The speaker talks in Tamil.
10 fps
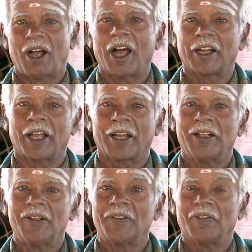ஆனால்
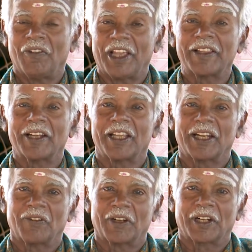வேதனை
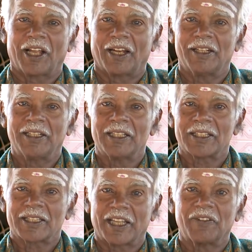என்னவென்றால்
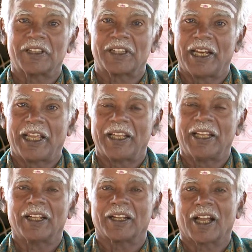சைவத்திலே
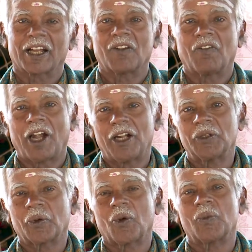நாங்கள்
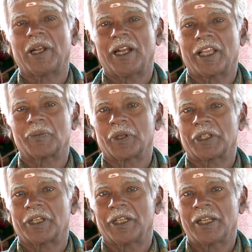வாழ்கிறோம் இல்லை என்பது